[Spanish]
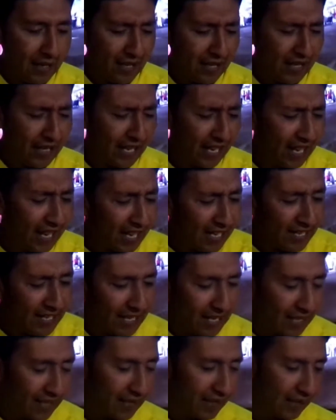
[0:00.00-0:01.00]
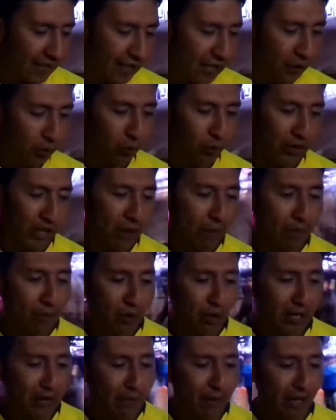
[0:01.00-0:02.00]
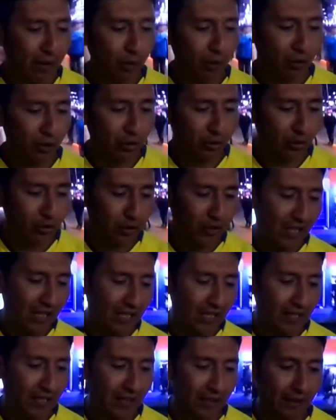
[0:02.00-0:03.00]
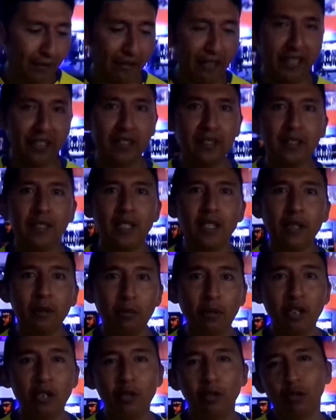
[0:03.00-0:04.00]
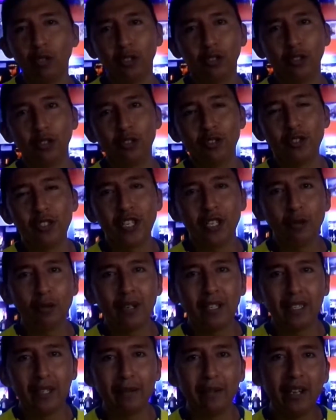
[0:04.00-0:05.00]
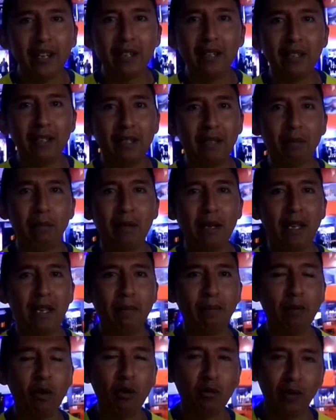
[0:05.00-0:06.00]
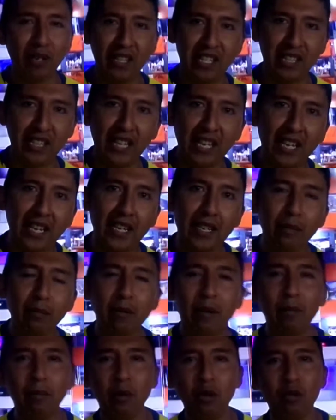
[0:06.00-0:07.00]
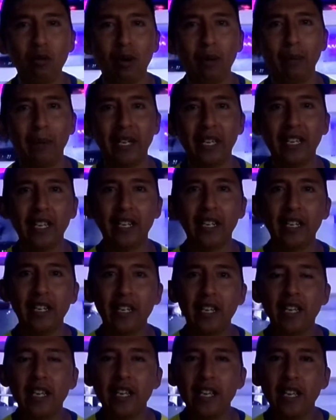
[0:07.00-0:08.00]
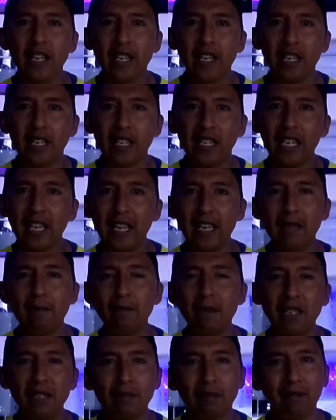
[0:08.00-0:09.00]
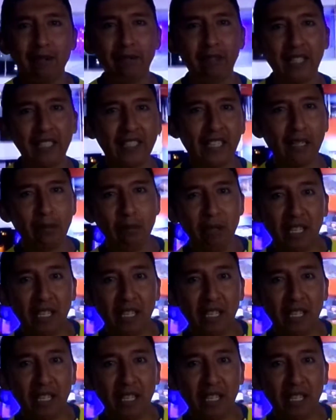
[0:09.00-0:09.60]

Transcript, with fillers: ¿qué haces en tu tiempo libre cuando no sales a grabar? Bueno, cuando no salgo a grabar me pongo a editar, me pongo a ver qué más va a falta en mi